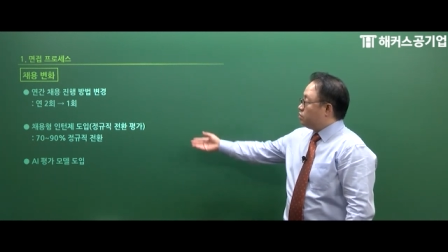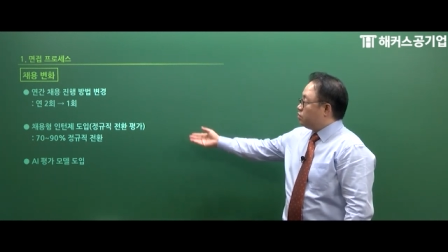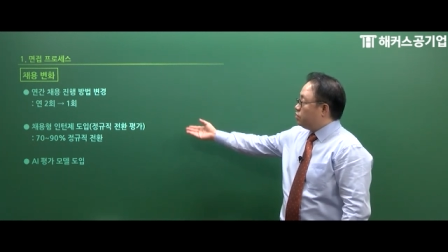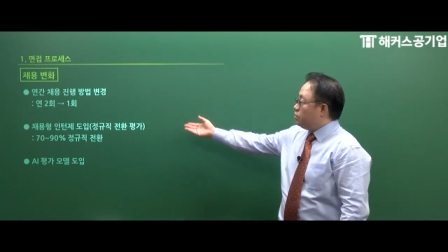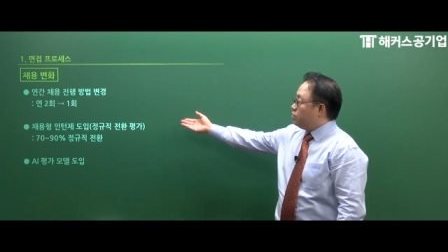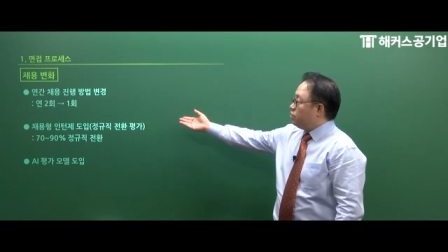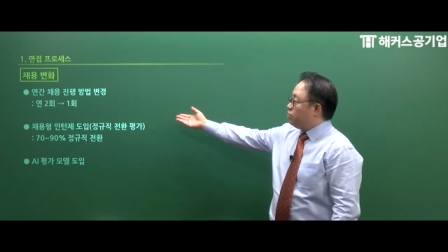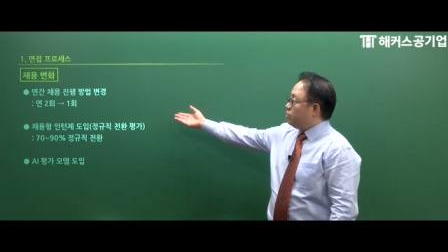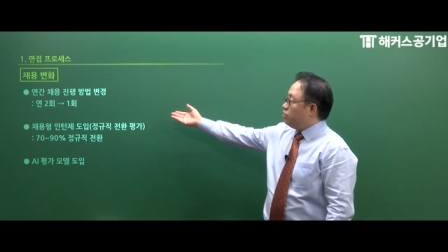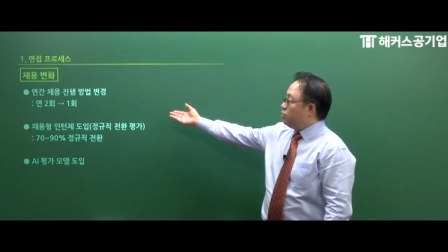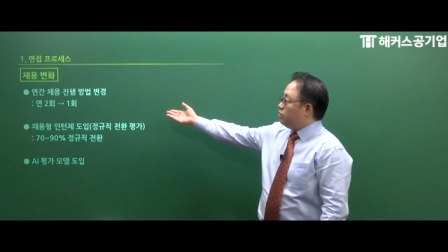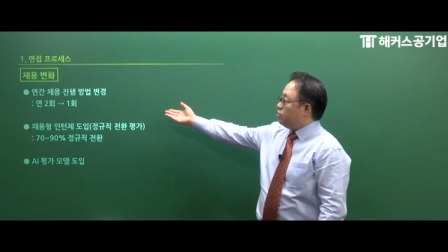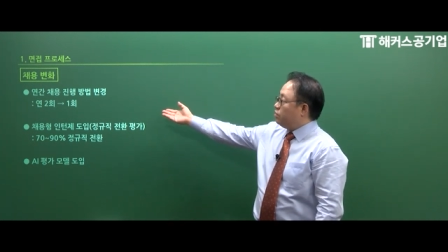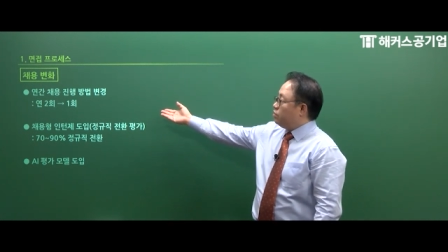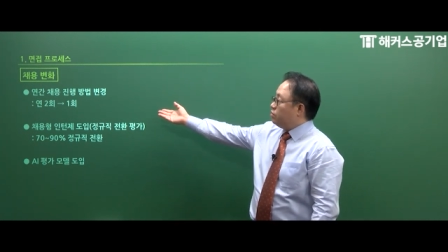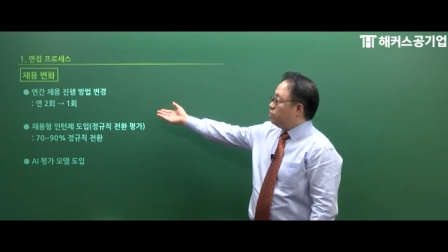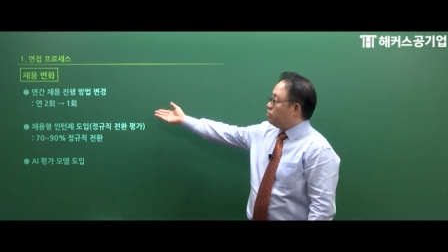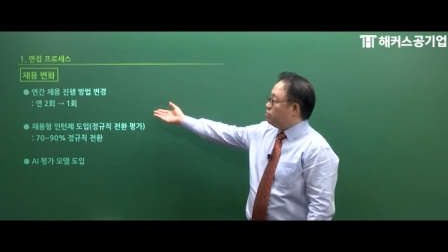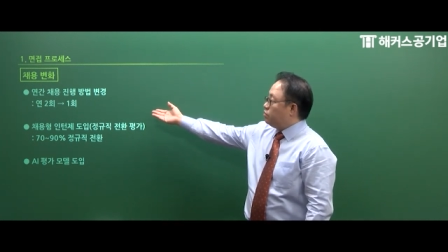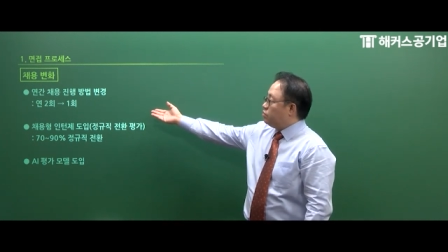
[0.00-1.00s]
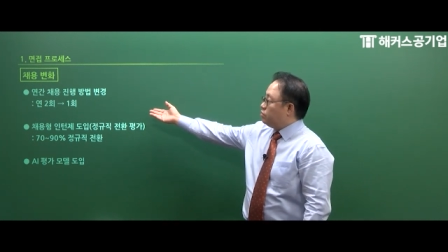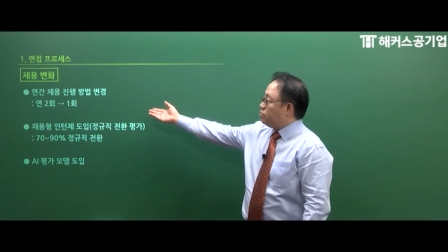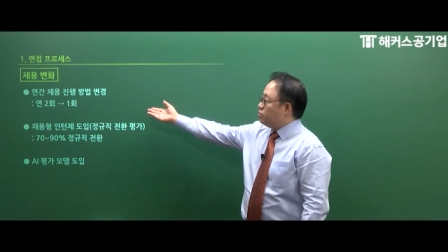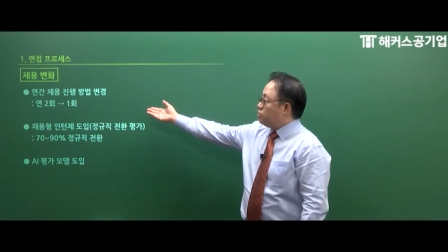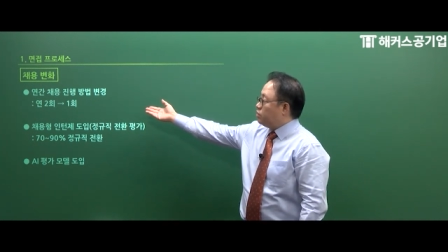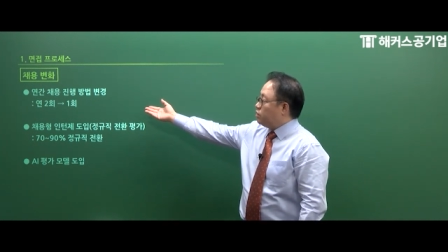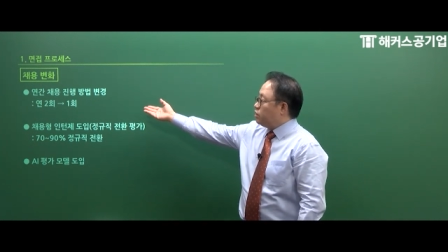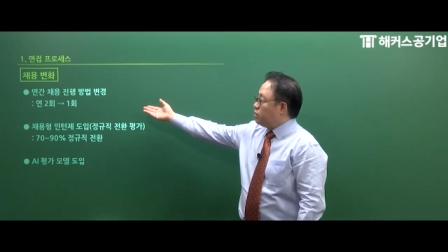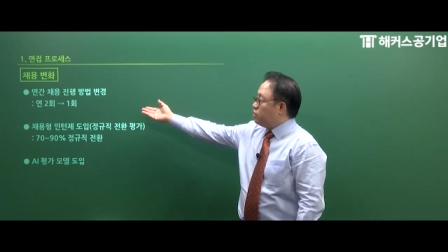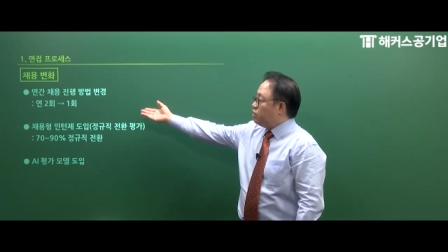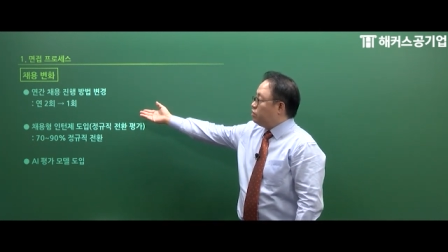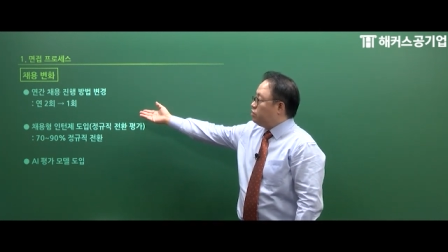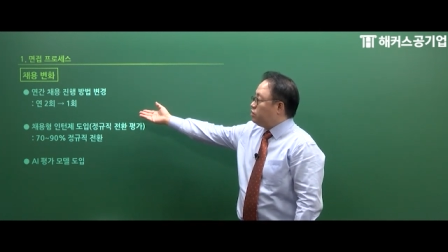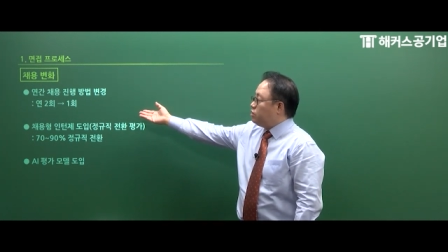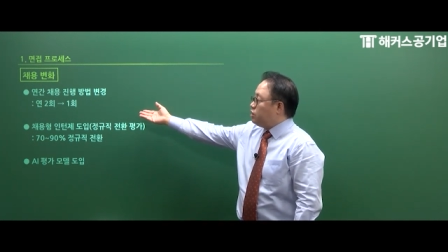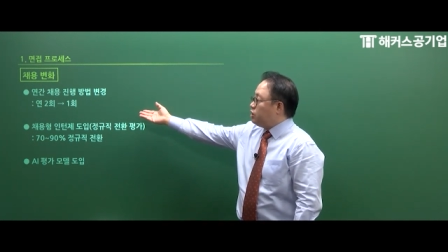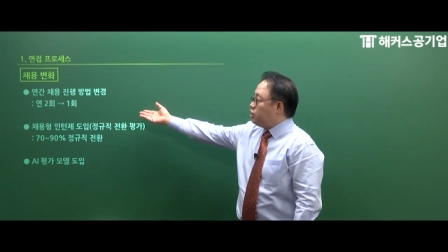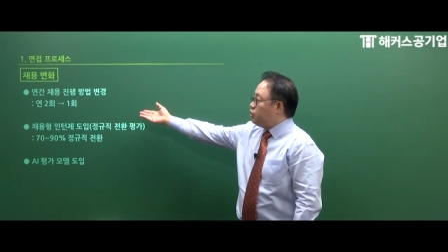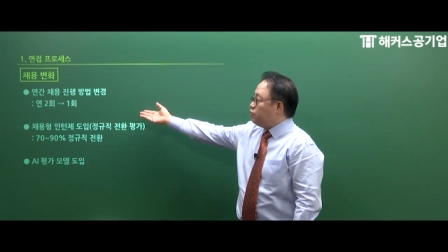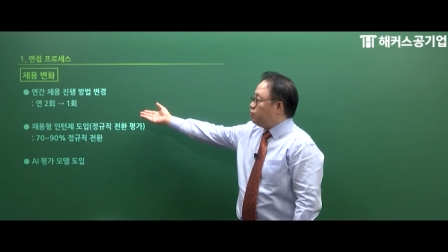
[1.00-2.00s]
어,
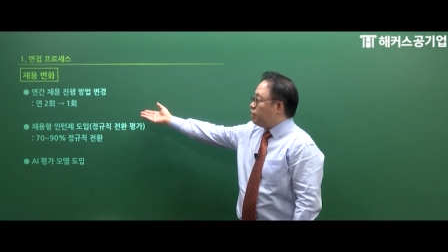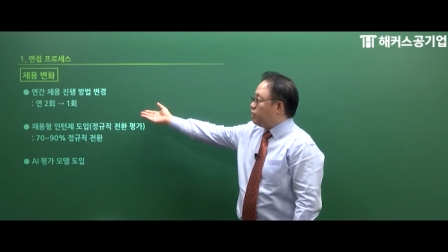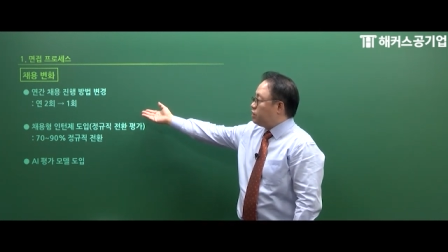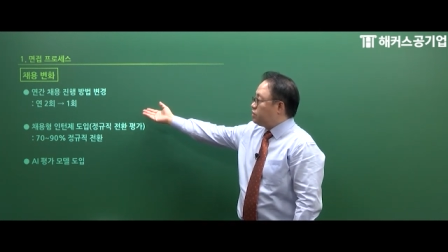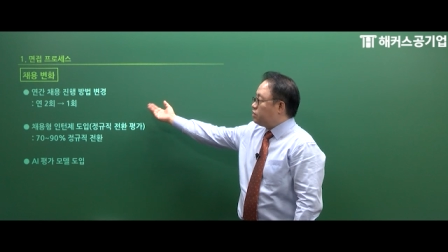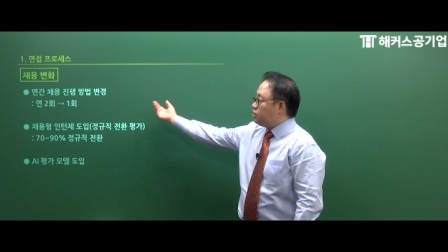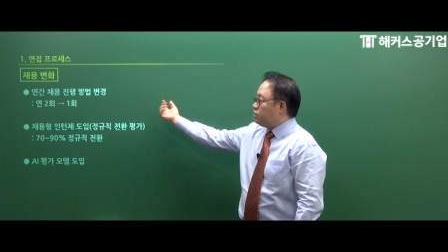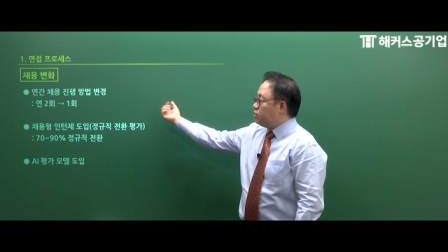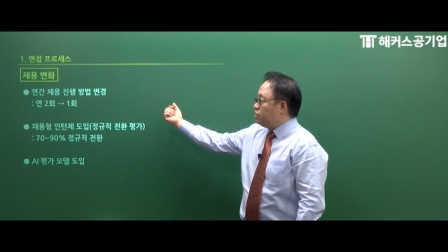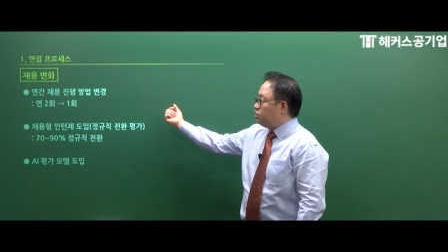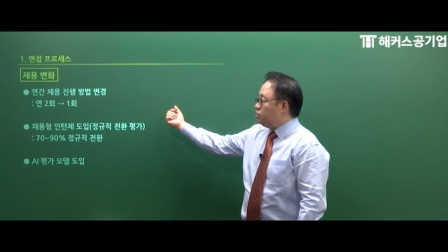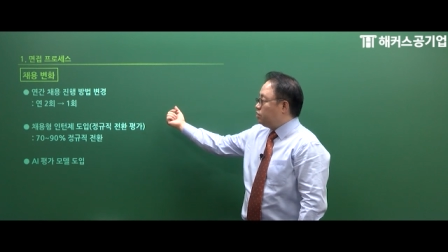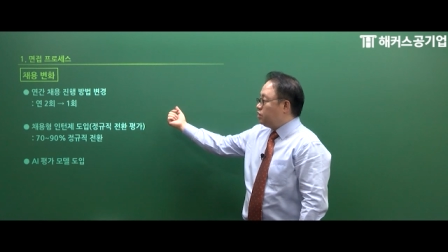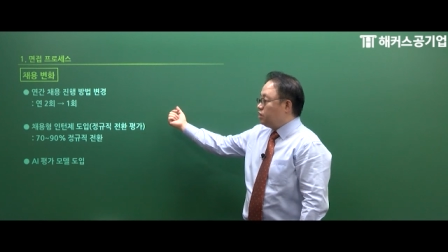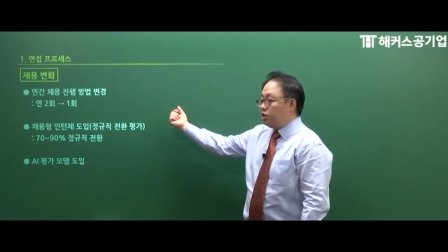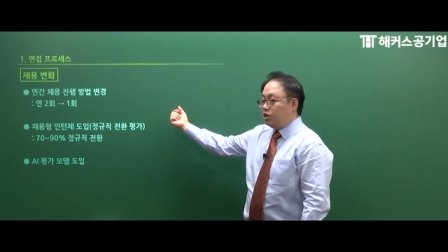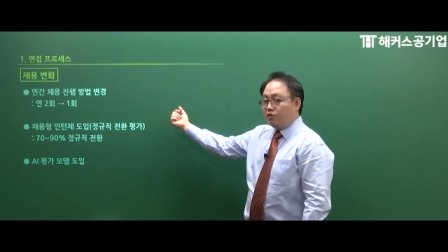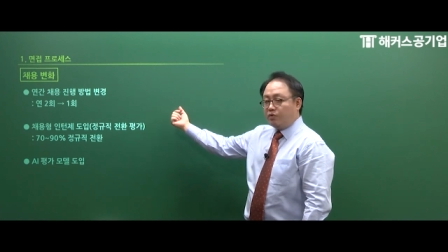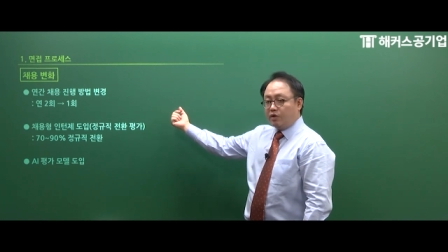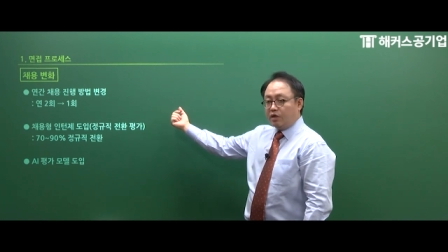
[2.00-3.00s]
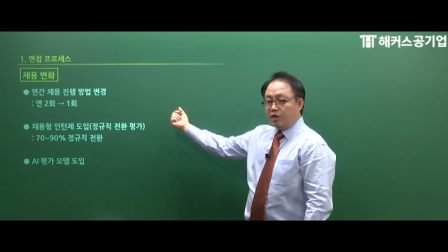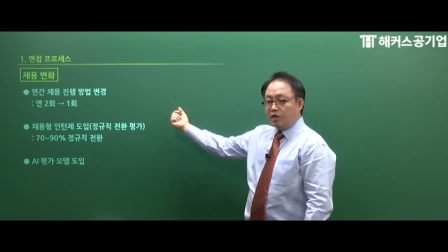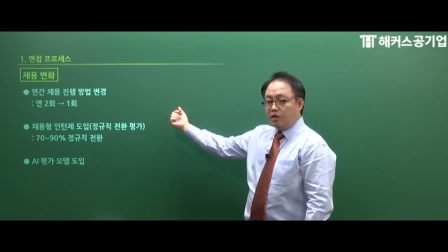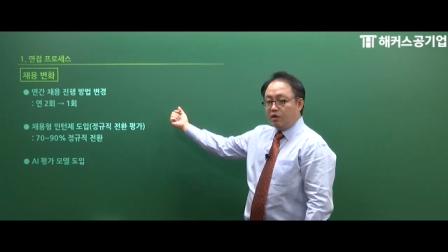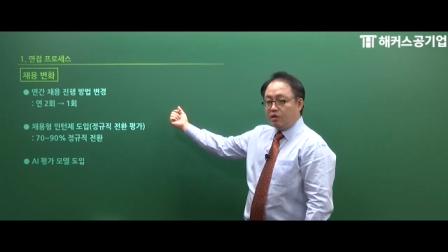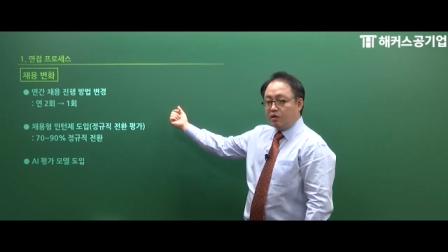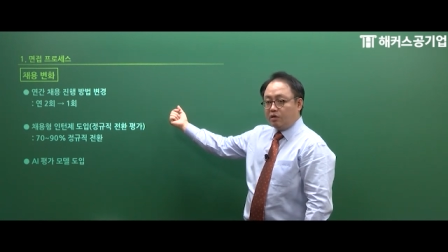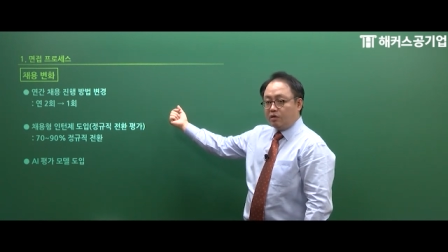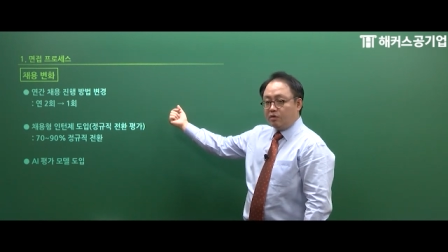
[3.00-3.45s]
연 2회에서 연 1회